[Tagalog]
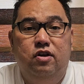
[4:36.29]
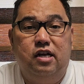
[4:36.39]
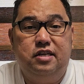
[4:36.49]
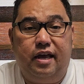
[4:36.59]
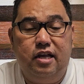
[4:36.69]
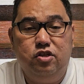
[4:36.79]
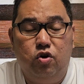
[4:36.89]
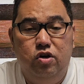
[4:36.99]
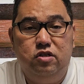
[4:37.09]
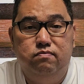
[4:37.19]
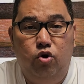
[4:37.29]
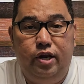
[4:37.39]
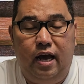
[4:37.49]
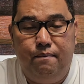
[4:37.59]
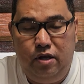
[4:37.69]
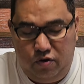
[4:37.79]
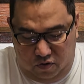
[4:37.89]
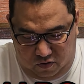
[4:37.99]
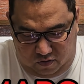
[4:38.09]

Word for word: na second choice, Bonnie Avenue.